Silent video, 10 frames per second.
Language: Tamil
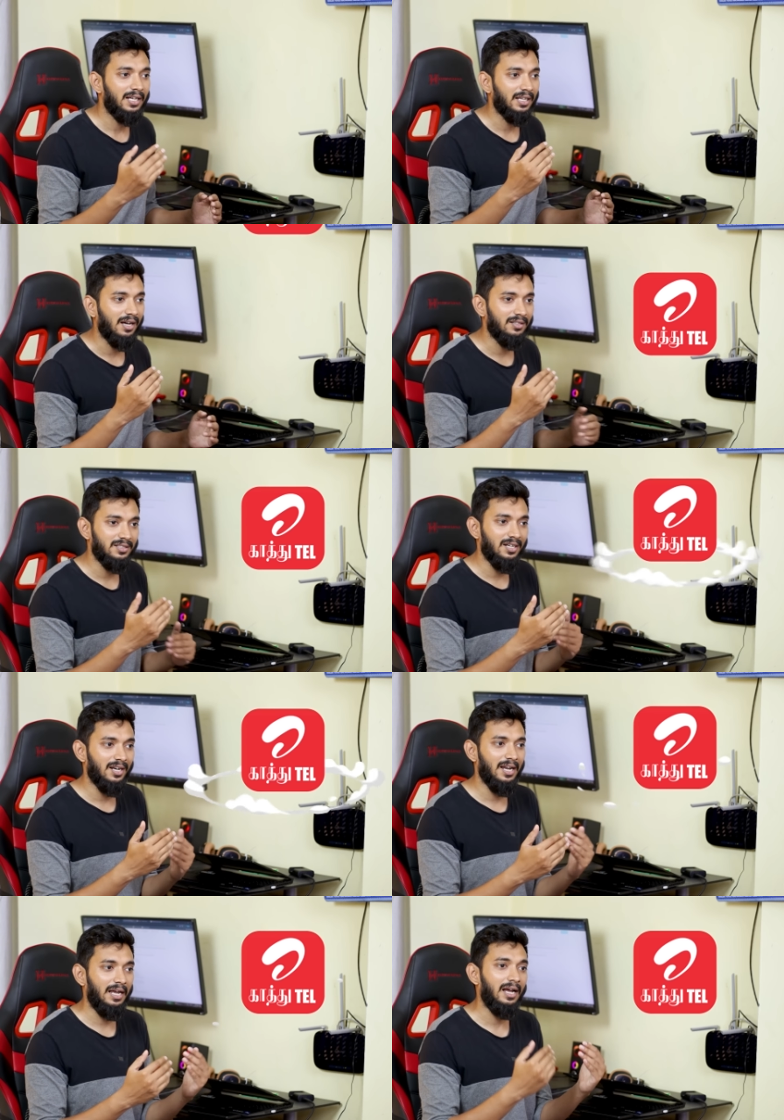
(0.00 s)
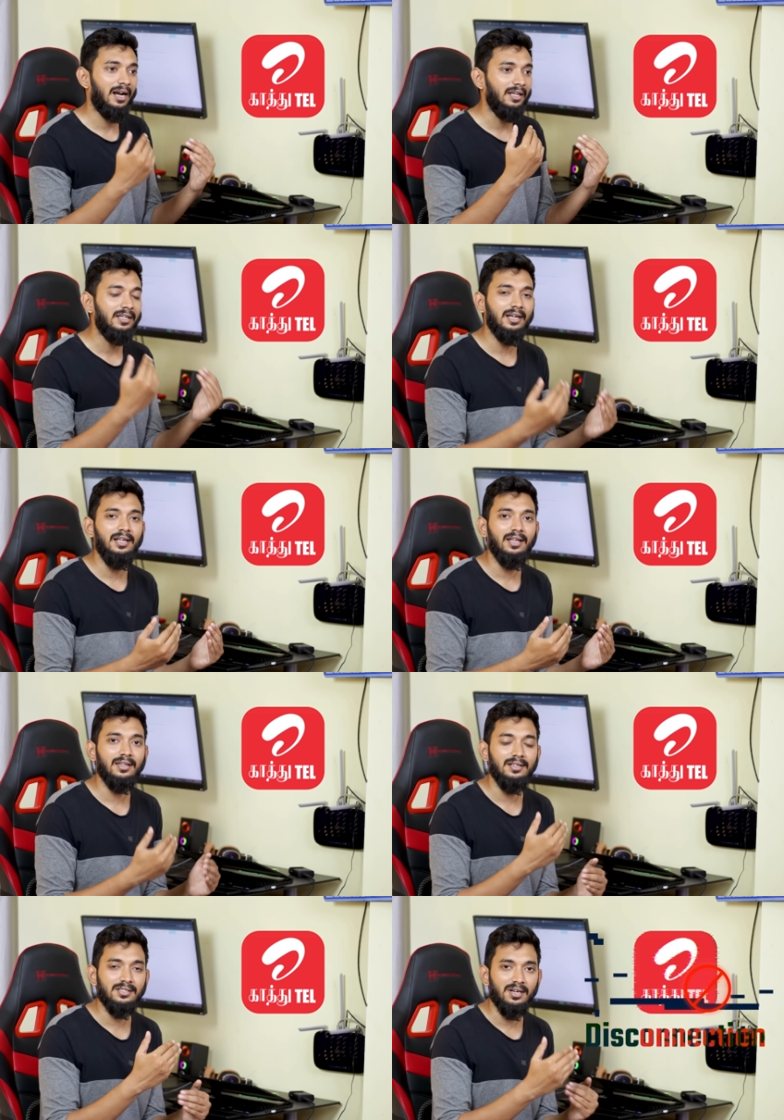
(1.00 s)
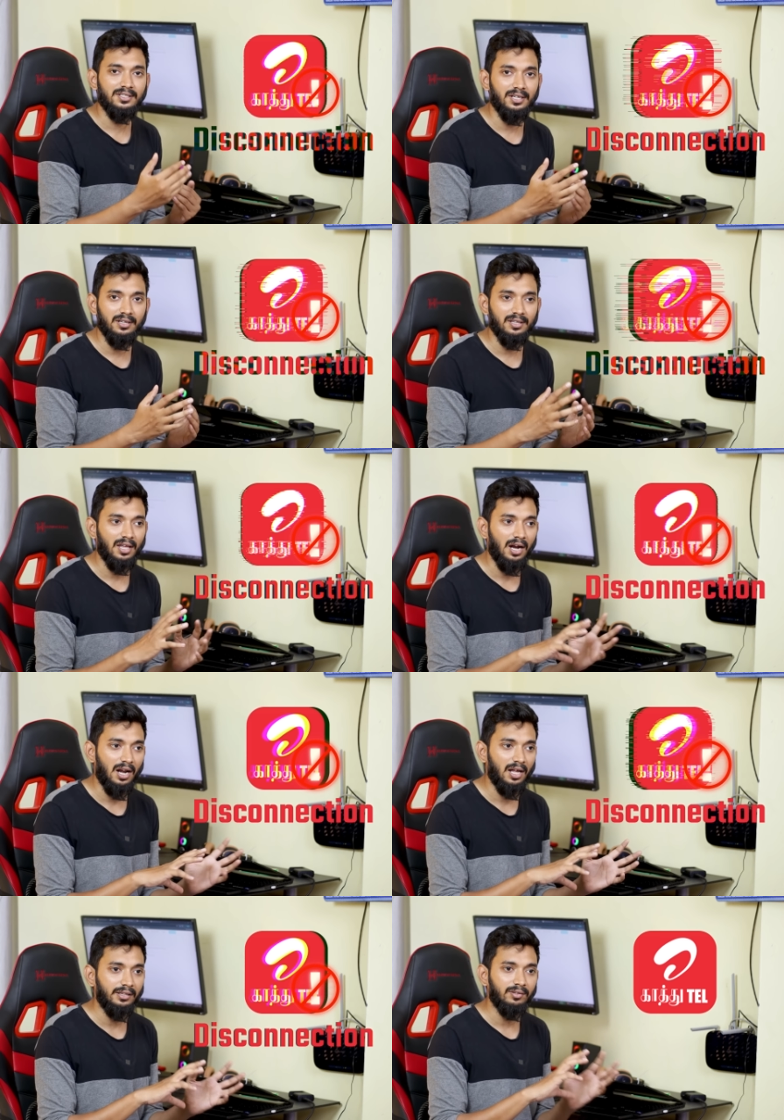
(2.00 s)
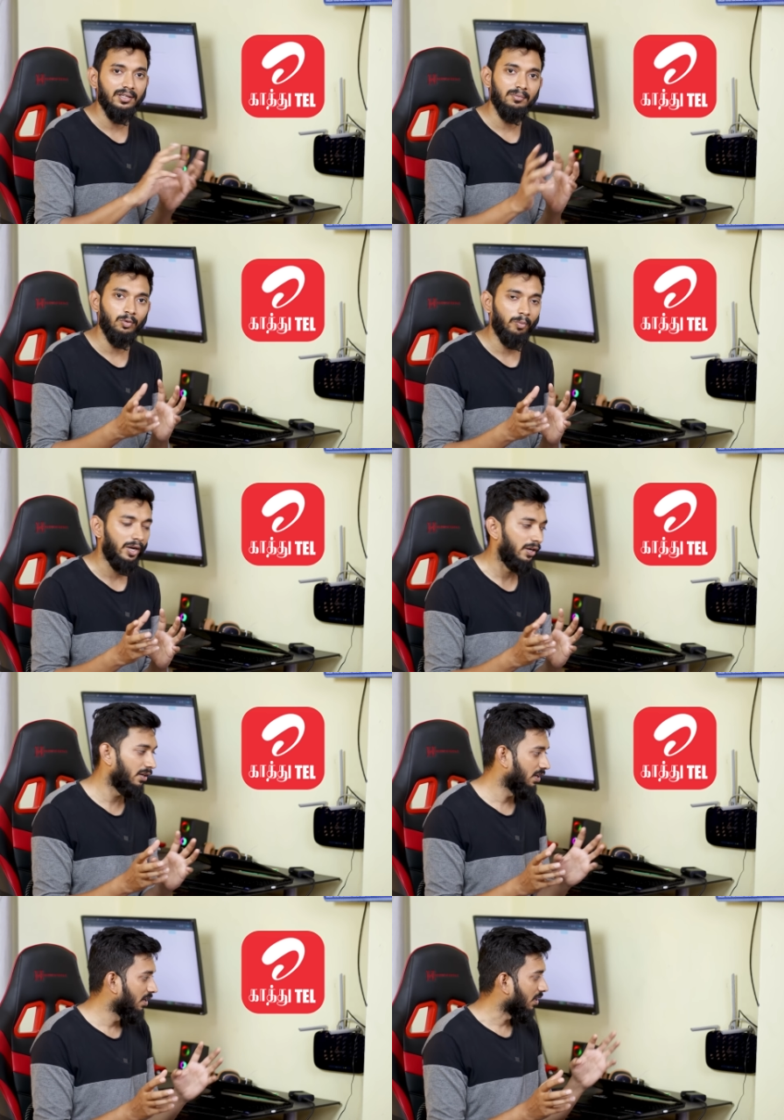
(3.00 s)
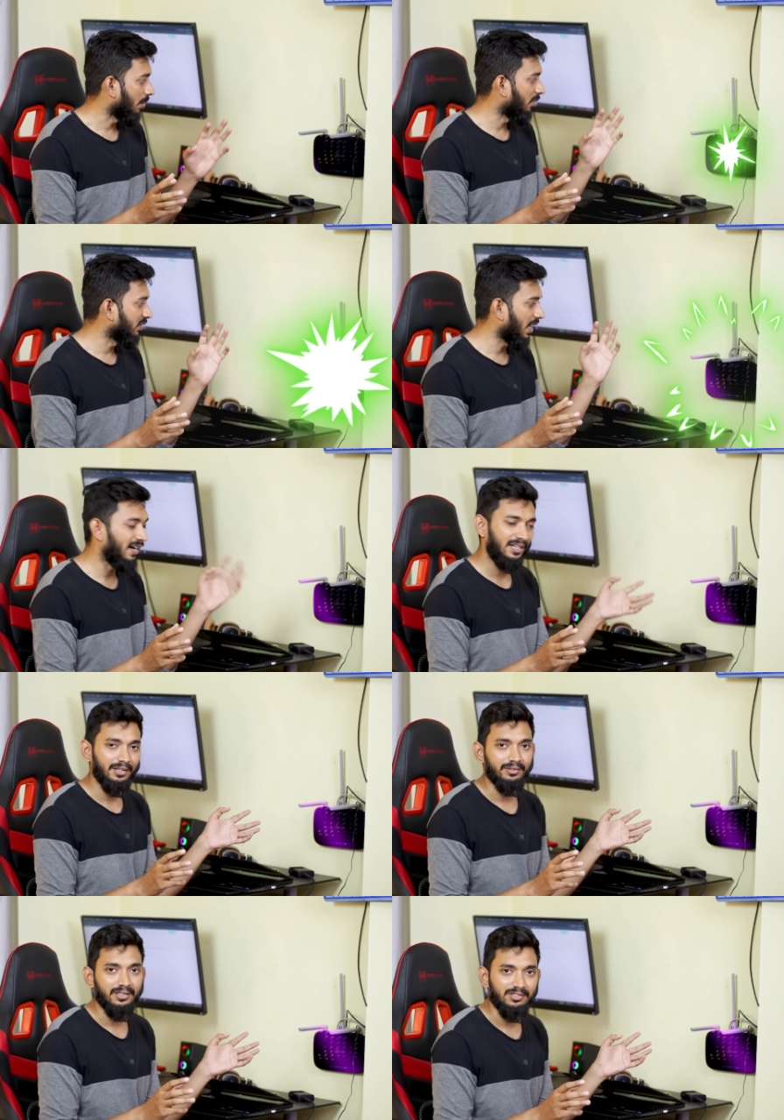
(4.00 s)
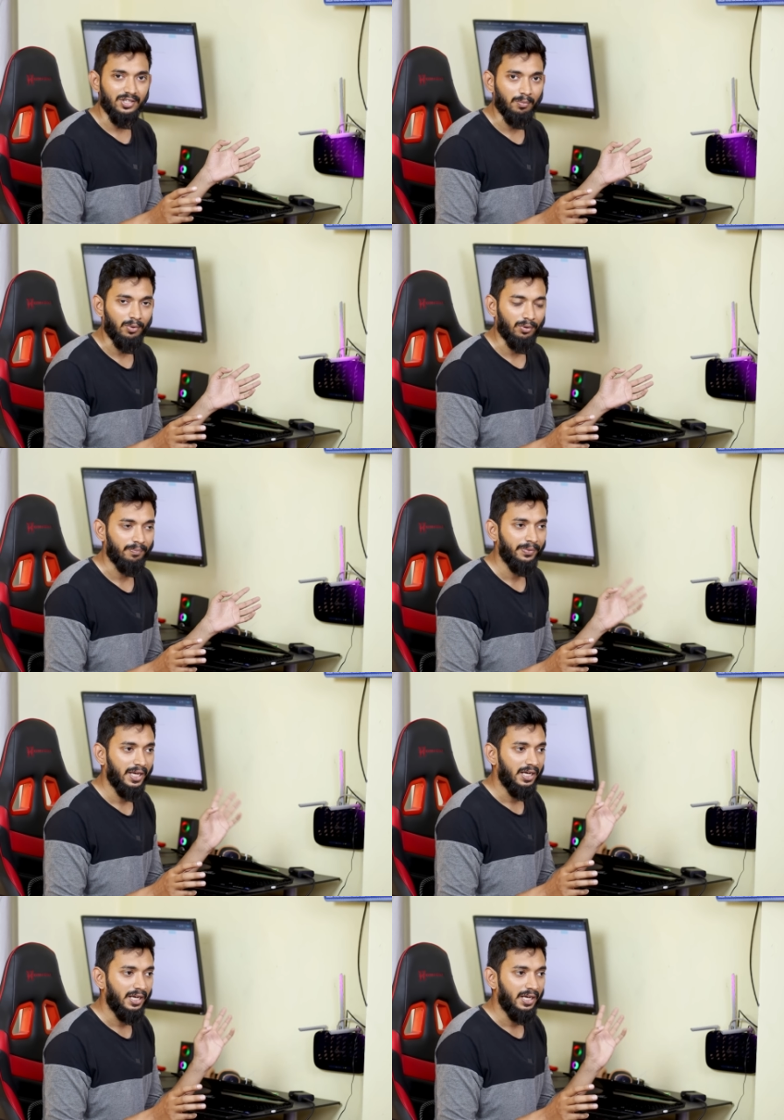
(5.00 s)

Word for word: அந்த காத்துட்டலில் அடிக்கடி அந்த டிஸ்கனெக்ஷன் இருந்ததுனால அதை வந்து ரிமூவ் பண்ணிவிட்டு நம்ம வந்து ஆக்டிங் வந்து இன்ஸ்டால் பண்ணுவோம்